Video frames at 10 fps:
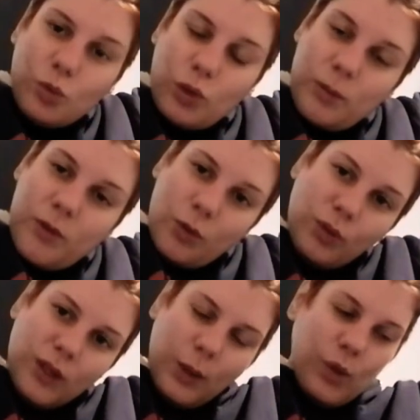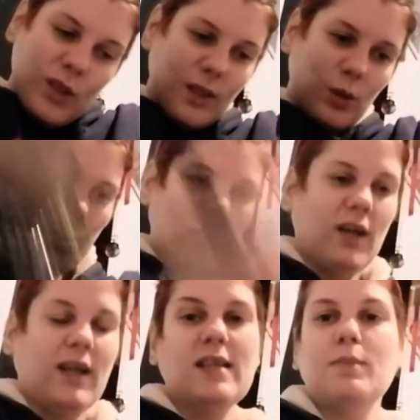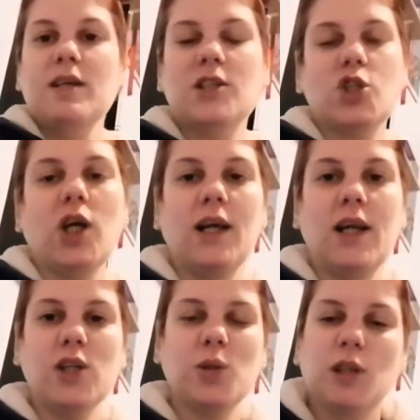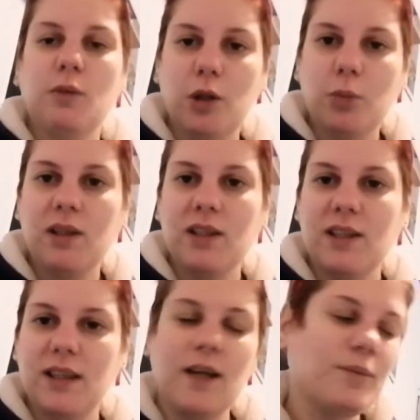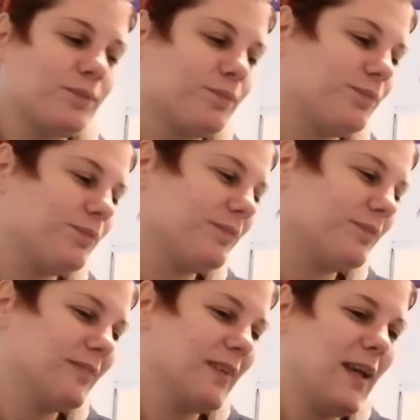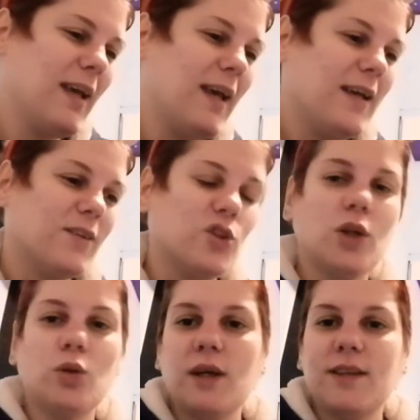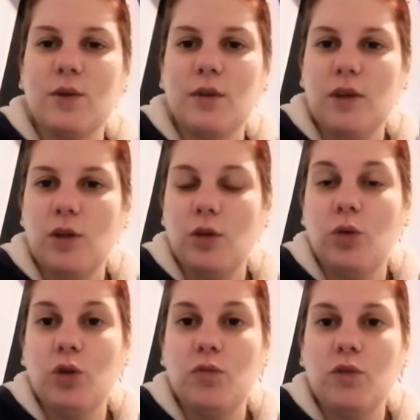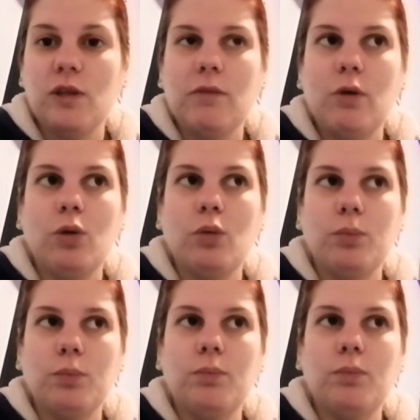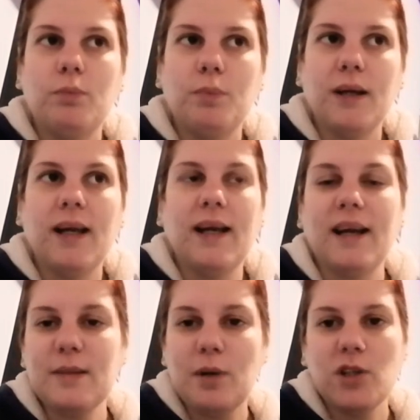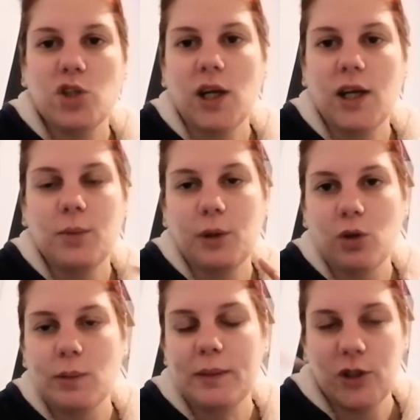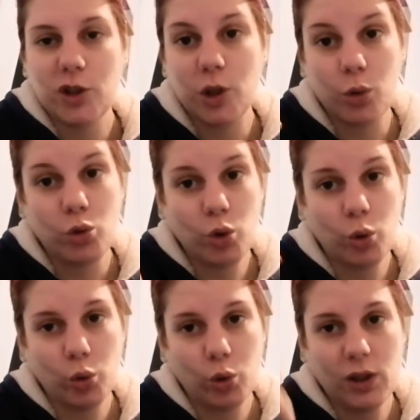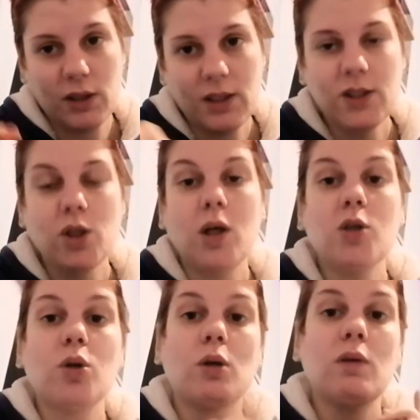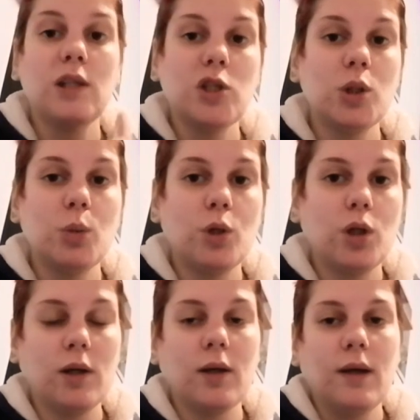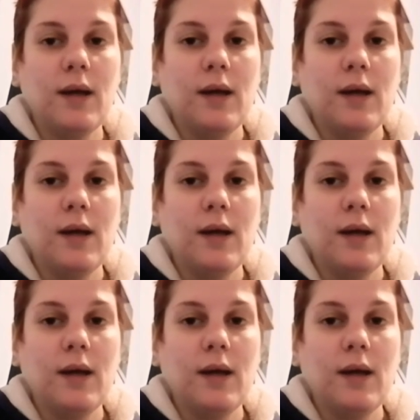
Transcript: a tutti, benvenuti in questa nuova Christmas Challenge. Sto venendo mal di schiena. Sto girando un casino di video, devo, devo perché la Christmas Challenge, perché non so se c'è scritto sotto in descrizione, sono 25,